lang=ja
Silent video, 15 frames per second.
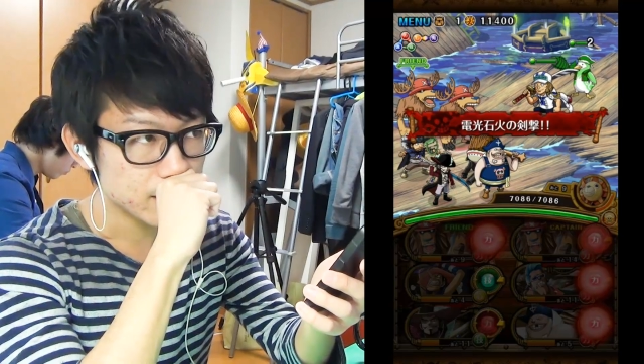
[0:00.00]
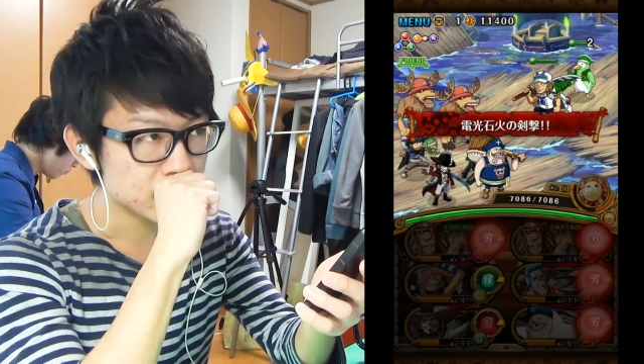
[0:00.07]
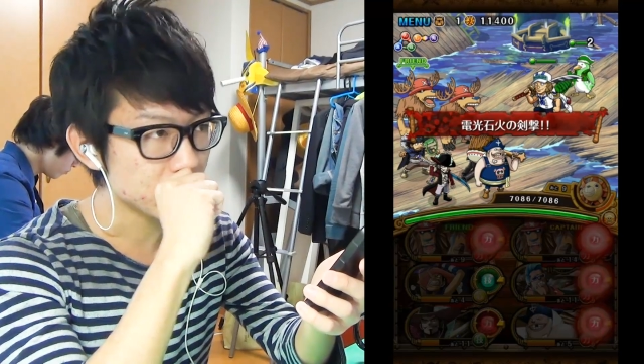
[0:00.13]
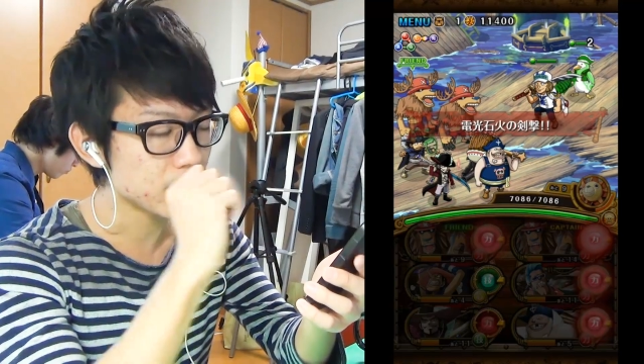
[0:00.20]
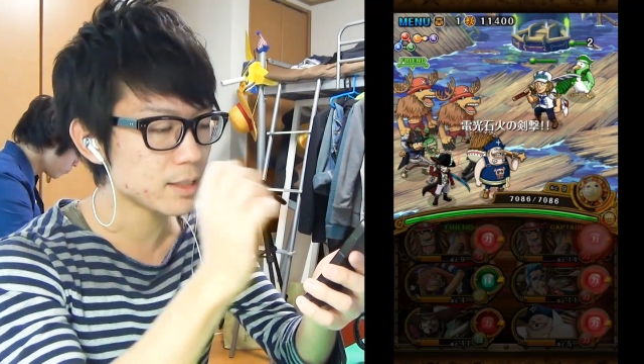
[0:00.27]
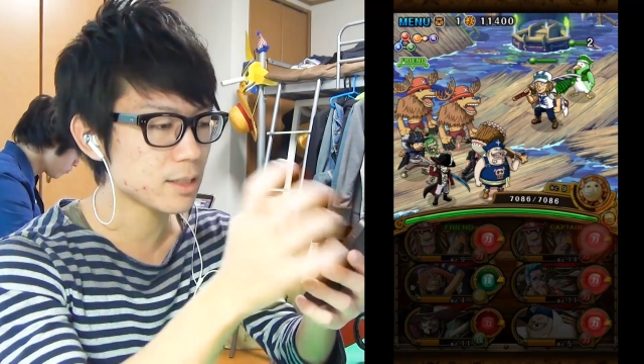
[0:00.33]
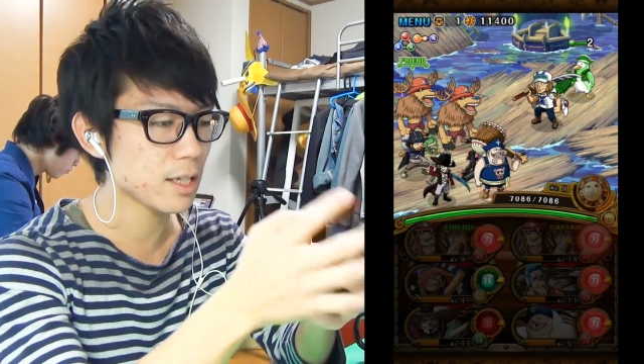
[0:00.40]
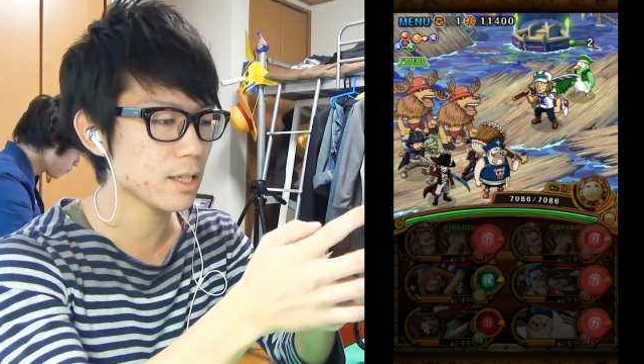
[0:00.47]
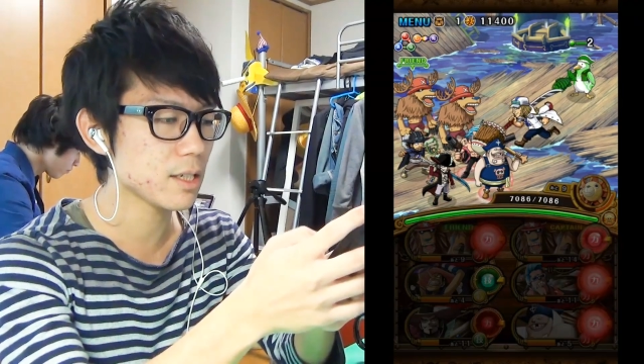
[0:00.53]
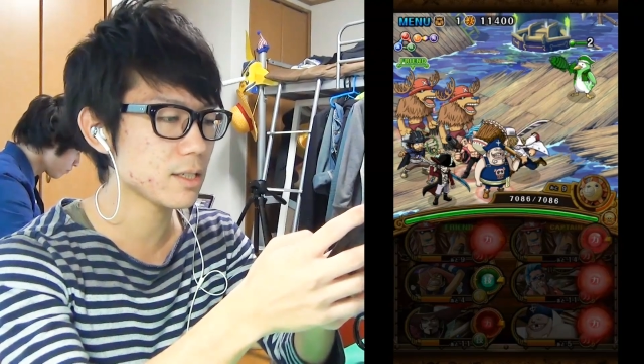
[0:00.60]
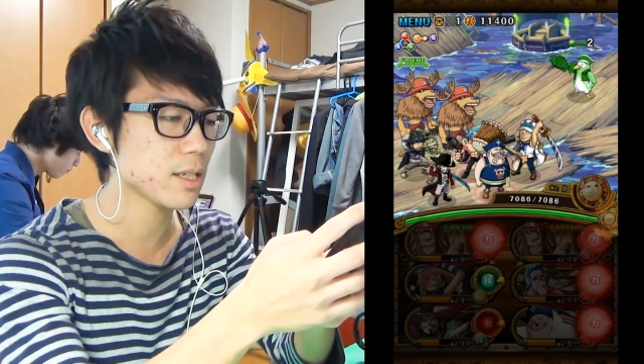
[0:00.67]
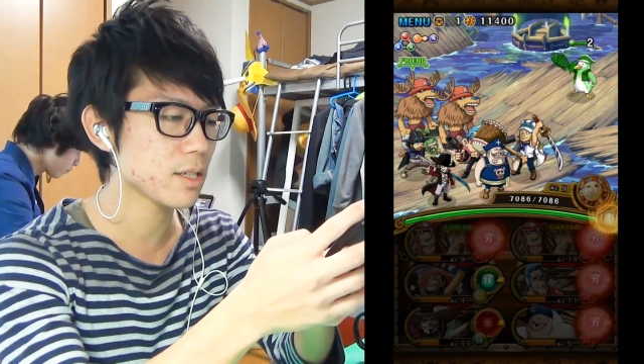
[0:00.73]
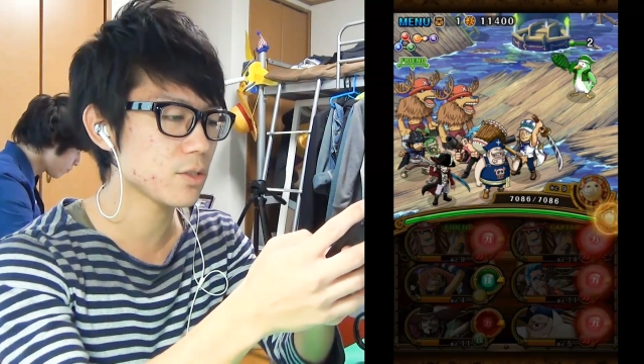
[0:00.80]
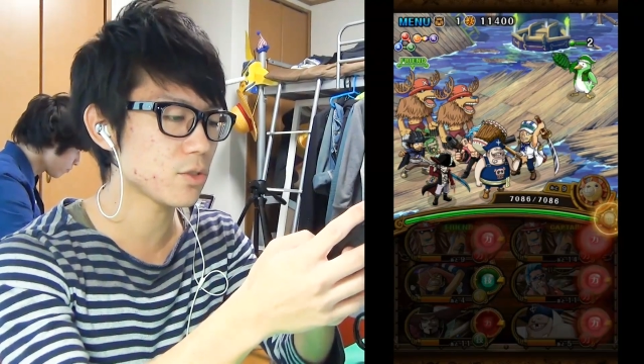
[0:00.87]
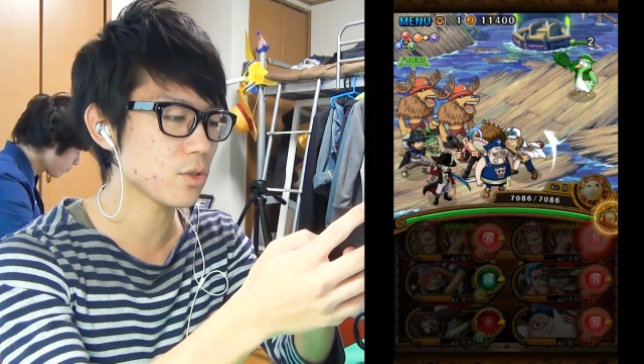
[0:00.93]
先生
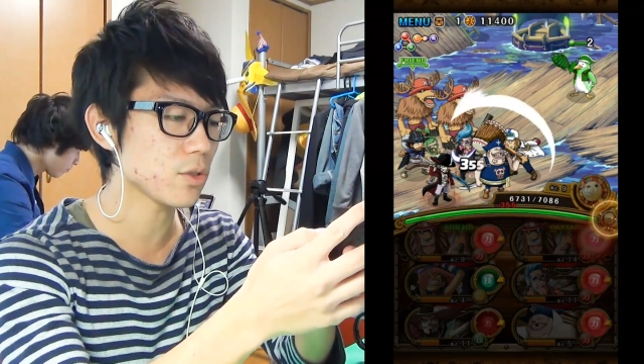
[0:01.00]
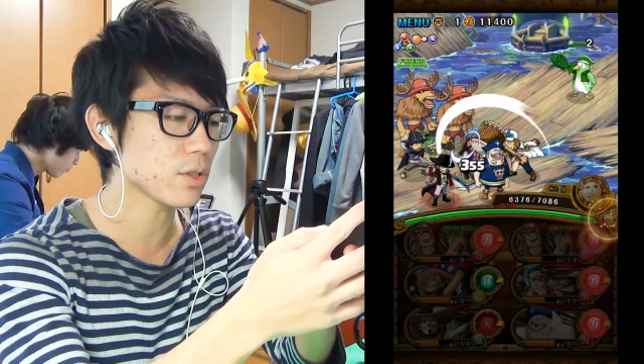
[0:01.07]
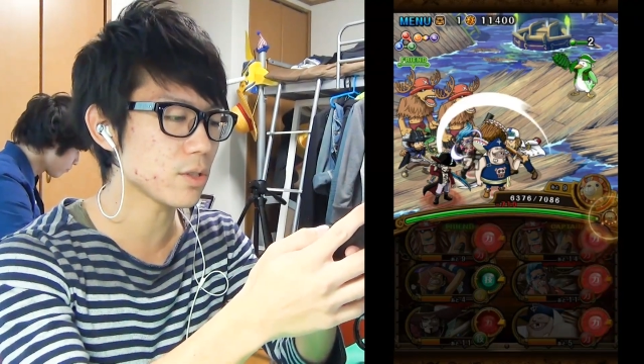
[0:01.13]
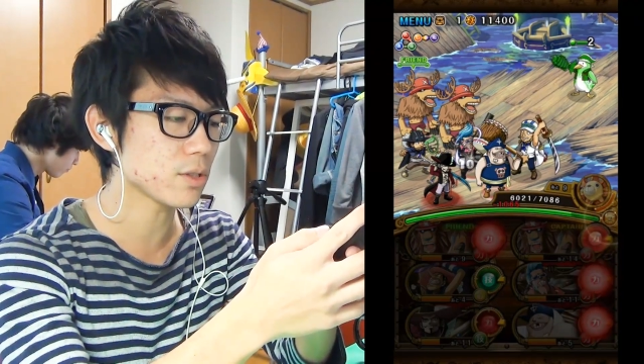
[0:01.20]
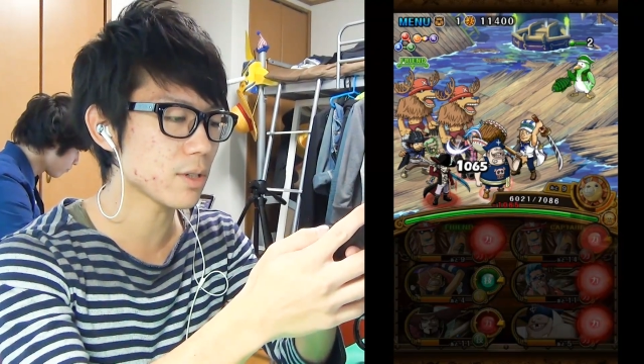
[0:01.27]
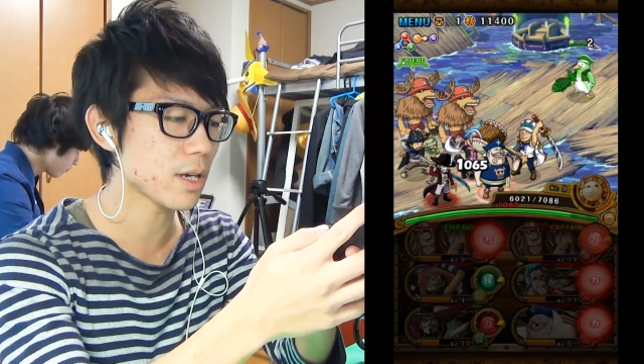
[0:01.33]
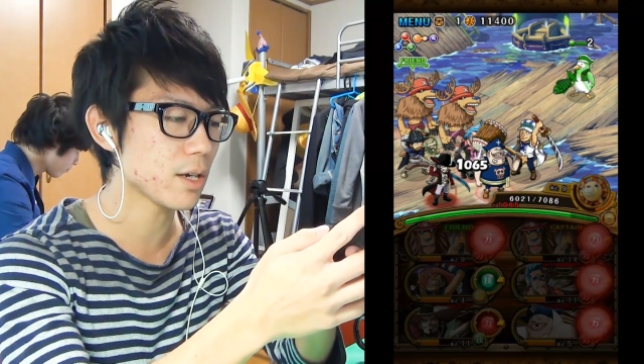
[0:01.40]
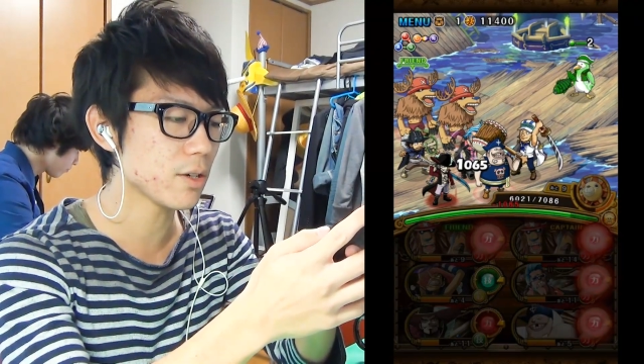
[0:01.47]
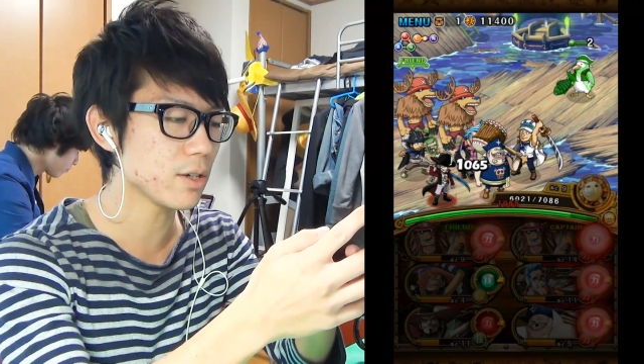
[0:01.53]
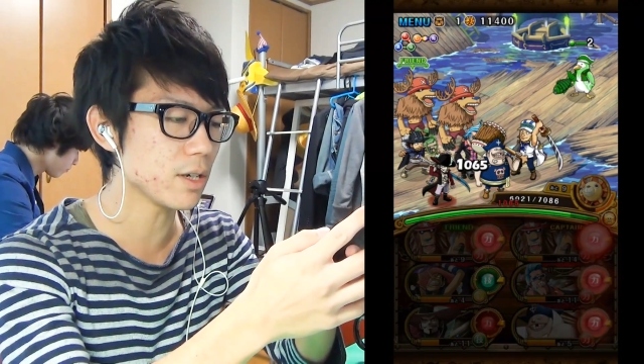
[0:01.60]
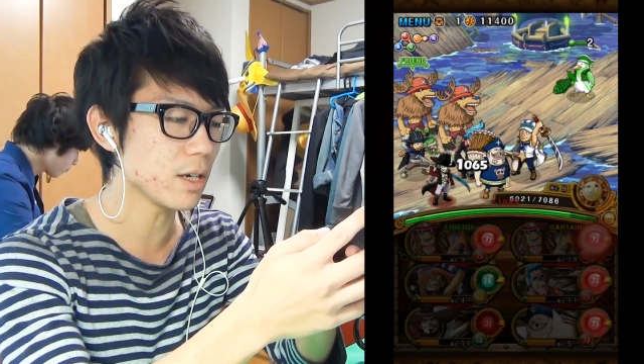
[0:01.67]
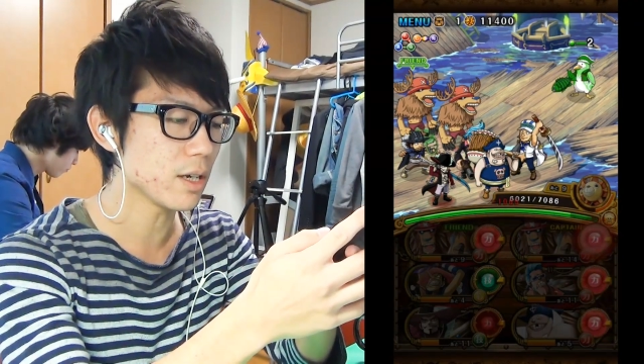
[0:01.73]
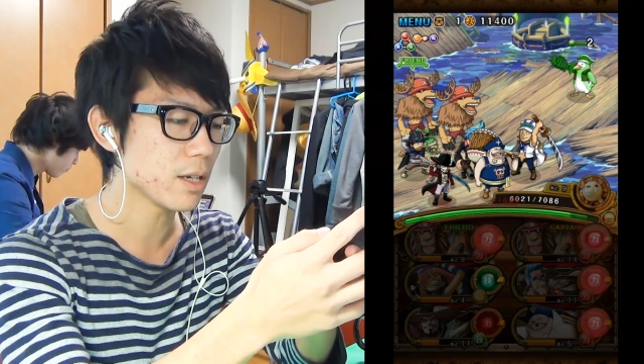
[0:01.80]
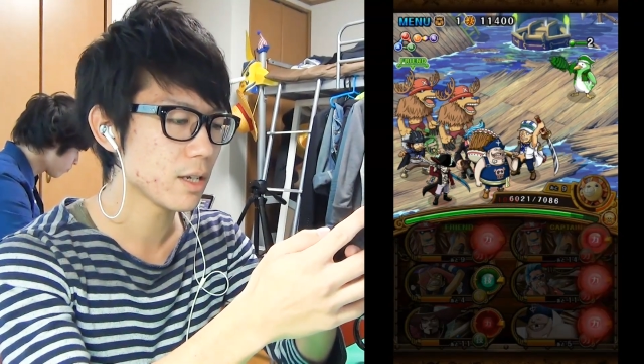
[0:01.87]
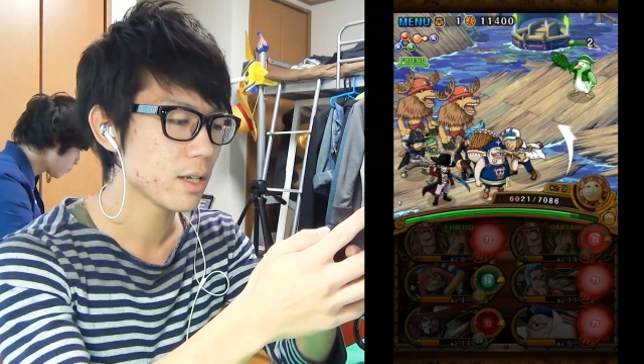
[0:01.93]
2000ちょい食らう